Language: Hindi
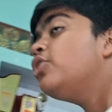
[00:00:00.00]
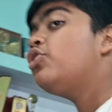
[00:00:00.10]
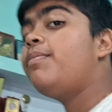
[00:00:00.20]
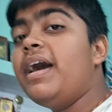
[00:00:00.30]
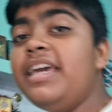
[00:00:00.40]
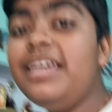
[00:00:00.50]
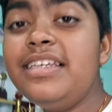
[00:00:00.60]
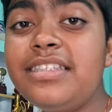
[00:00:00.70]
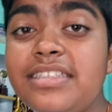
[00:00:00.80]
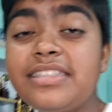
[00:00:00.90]
तो भाई
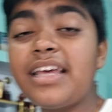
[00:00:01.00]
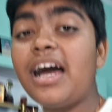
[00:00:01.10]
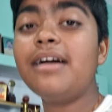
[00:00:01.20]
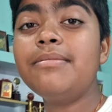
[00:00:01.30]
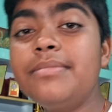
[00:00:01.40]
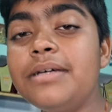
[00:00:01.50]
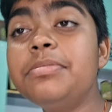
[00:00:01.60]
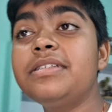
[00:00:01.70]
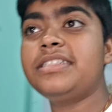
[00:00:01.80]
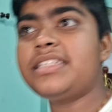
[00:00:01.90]
शाम
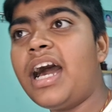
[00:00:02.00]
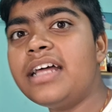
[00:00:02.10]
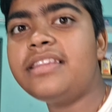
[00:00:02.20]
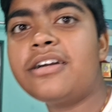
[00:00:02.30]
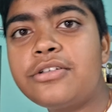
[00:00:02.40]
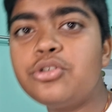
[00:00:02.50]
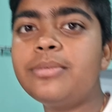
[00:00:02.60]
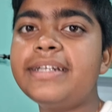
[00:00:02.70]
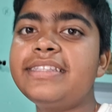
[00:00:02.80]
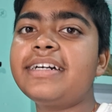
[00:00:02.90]
अब सात
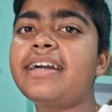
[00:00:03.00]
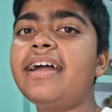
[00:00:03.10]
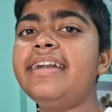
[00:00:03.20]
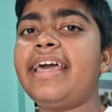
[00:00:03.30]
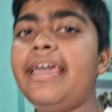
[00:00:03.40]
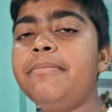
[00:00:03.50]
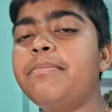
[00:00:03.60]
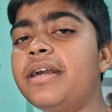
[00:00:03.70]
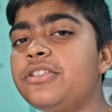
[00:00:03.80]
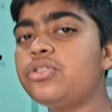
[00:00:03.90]
अक्टूबर तक का टाइम
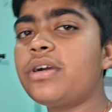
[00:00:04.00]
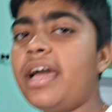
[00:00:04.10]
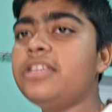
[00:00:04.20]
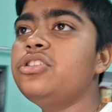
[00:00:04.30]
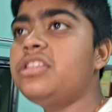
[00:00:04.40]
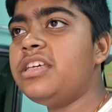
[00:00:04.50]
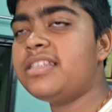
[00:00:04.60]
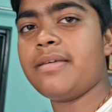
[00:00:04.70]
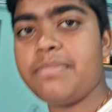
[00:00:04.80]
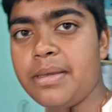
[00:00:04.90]
बढ़ चुका है जो
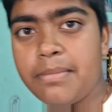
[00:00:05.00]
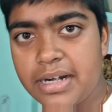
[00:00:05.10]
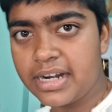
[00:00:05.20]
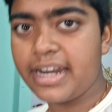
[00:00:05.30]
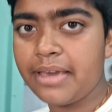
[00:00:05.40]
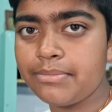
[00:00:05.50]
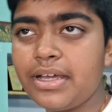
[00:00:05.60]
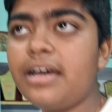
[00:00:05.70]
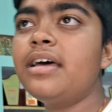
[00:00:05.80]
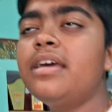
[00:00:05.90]
तीस सितंबर का टाइम
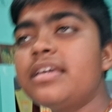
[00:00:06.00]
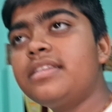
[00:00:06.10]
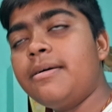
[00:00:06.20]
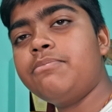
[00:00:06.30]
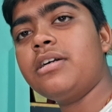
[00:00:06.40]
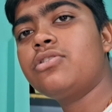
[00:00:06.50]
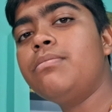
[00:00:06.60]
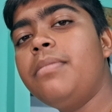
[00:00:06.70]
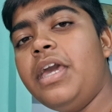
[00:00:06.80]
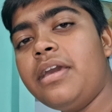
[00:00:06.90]
था कि तब तक
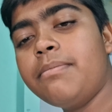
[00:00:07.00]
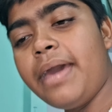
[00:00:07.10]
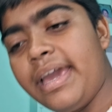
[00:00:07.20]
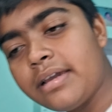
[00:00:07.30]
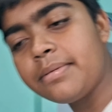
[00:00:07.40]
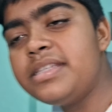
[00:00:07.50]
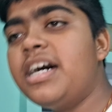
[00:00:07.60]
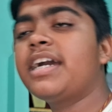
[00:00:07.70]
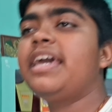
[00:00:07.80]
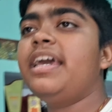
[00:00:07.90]
तुम बैंक बैंक में
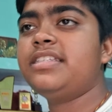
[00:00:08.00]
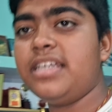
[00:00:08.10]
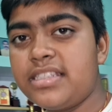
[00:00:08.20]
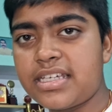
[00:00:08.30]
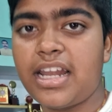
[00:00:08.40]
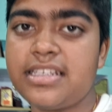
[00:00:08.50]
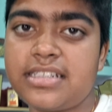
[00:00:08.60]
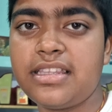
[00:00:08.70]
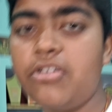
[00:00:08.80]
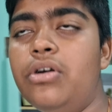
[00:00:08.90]
जाके एक्सचेंज करा
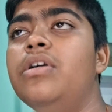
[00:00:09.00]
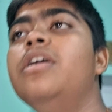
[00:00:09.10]
सकते हो